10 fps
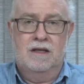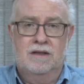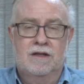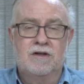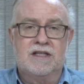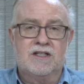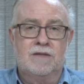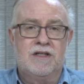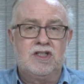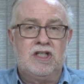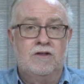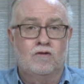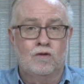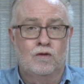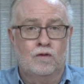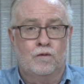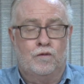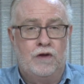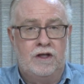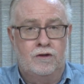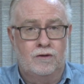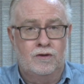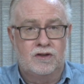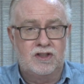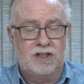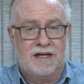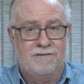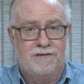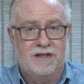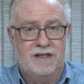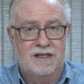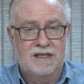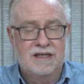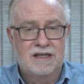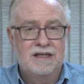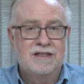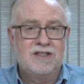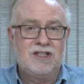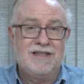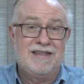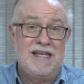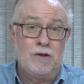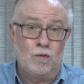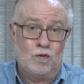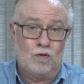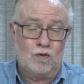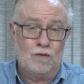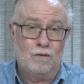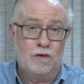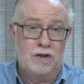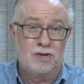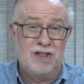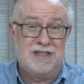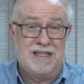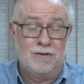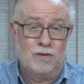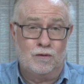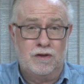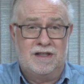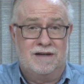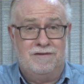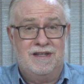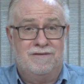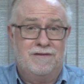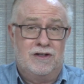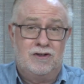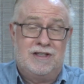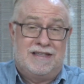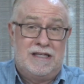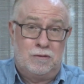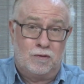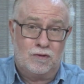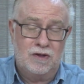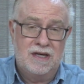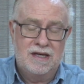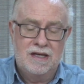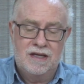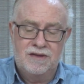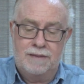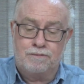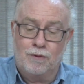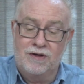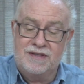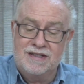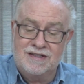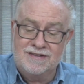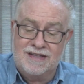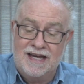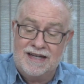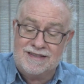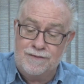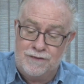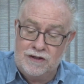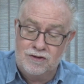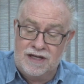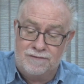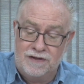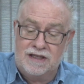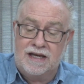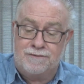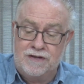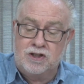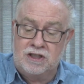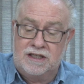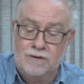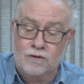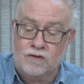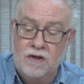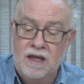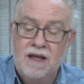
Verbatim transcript: Então ele está chamando Jesus, o filho de Davi, de Deus filho de Deus. O filho de Davi é filho de Deus. Depois ele diz que esse filho de Davi, que é filho de Deus,